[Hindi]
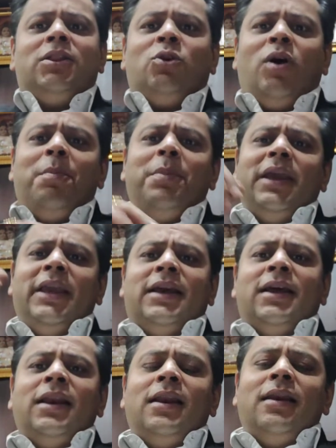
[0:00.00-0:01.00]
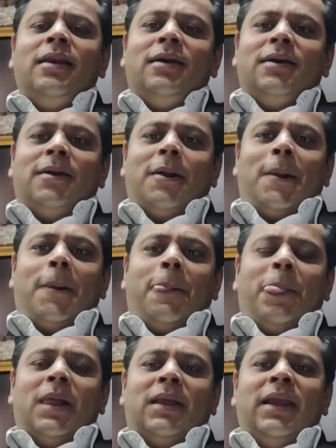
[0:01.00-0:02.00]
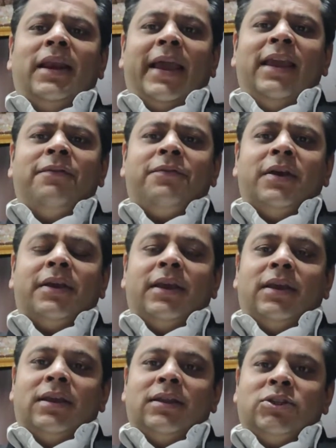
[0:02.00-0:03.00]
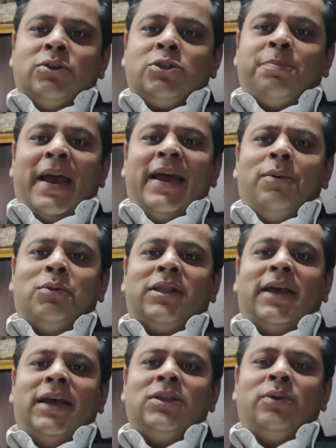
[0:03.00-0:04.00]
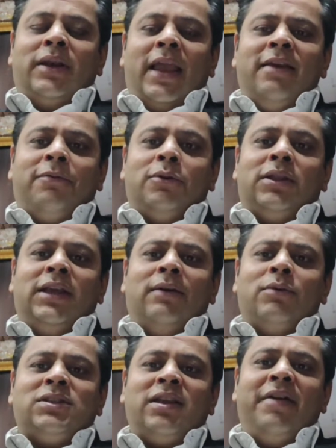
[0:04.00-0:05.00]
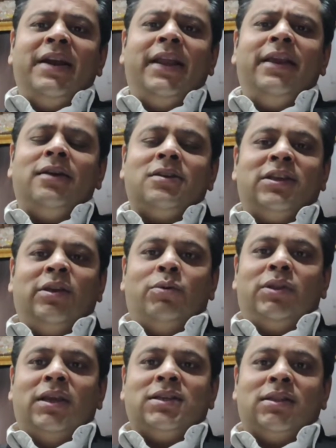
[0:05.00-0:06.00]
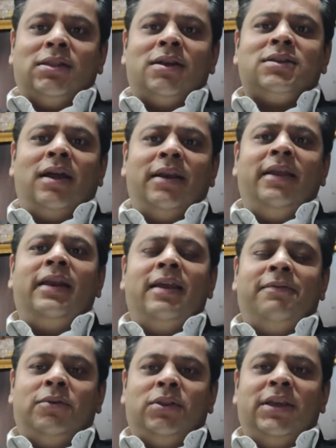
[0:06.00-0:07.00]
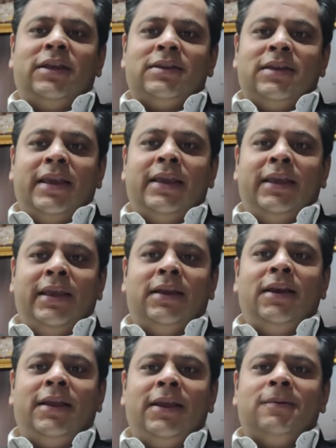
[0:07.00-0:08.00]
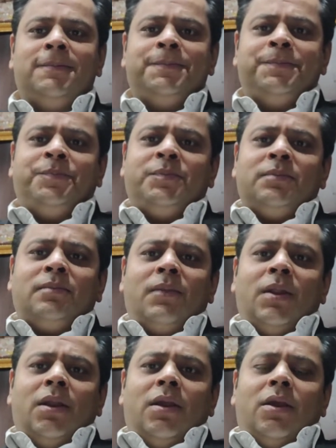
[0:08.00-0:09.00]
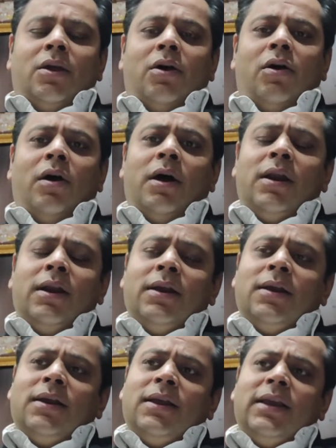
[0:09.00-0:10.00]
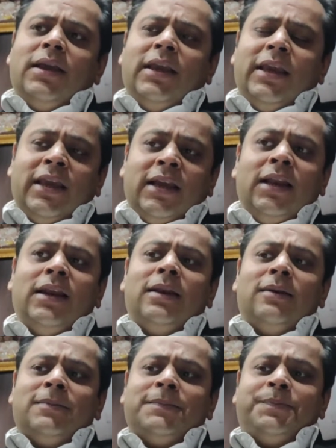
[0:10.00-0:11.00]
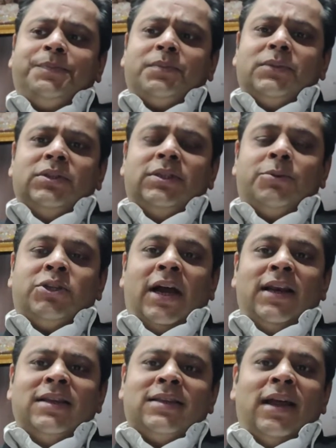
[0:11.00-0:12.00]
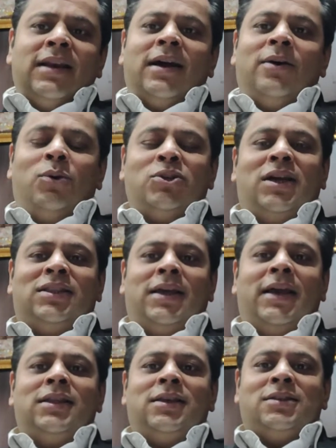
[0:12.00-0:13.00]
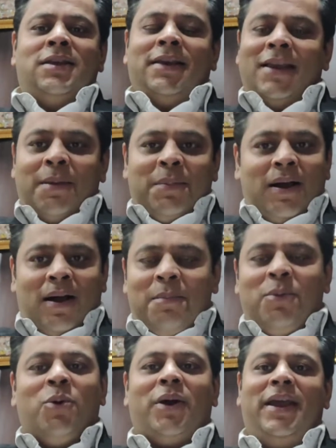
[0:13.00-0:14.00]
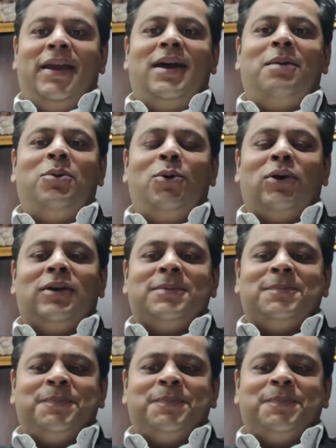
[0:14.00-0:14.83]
तो अब ईगल की लाइफ का जो स्पैन होता है जो लाइफ होती है वो सेवेंटी ईयर्स की होती है सत्तर साल की लाइफ होती है एक ईगल की और ईगल जब चालीस साल का हो जाता है जैसे कि अब हम हो गए हैं हम लोग